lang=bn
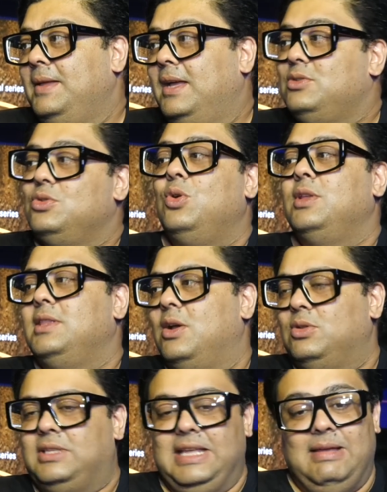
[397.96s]
একজন গোয়েন্দা
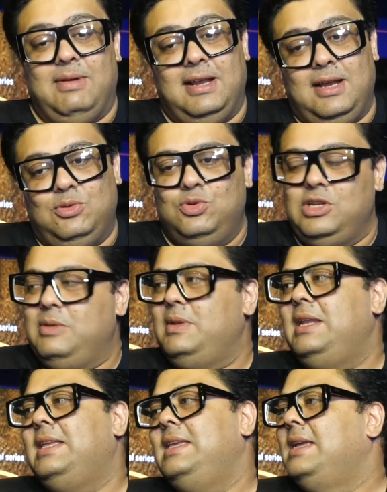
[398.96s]
হতে এবার এরা দুজনে
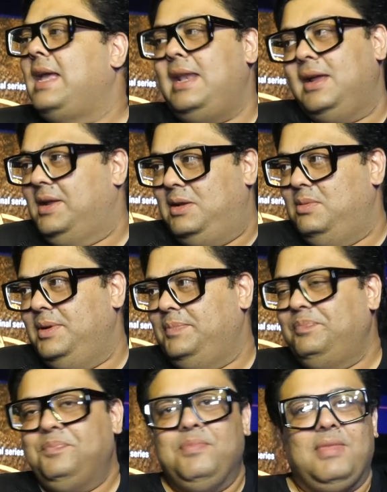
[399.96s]
মিলে কি খেলা খেলবে
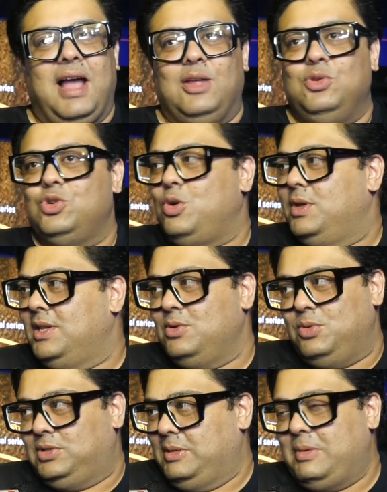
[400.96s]
আদৌ সমাধান
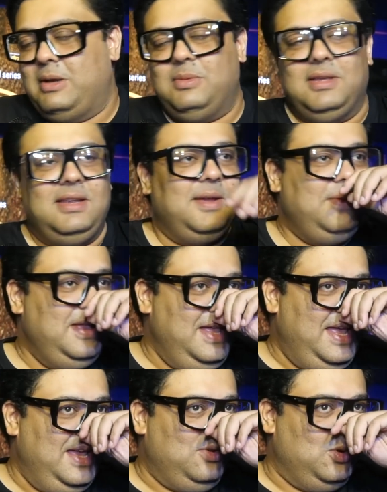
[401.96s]
করতে পারবে কিনা
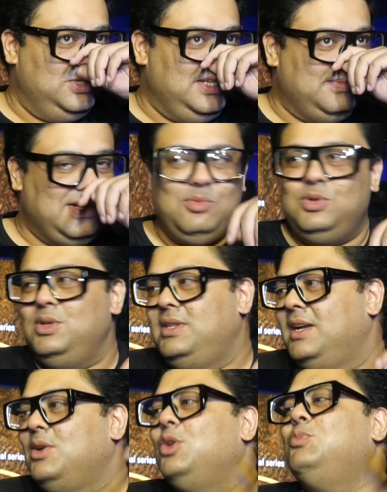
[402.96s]
এই কনসেপ্টের মধ্যেই
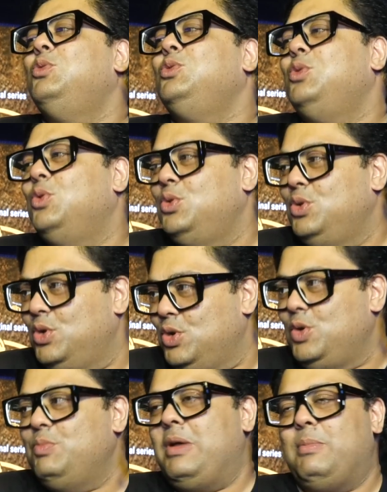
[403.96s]
তো একটা অদ্ভুত
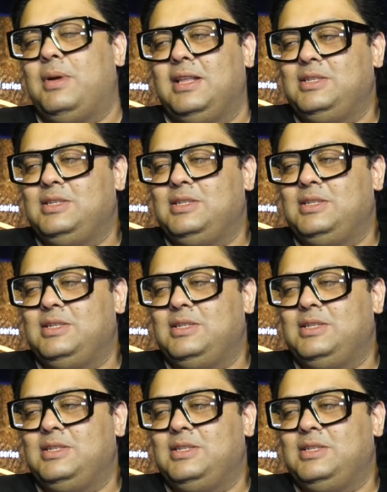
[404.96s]
অন্যরকম ব্যাপার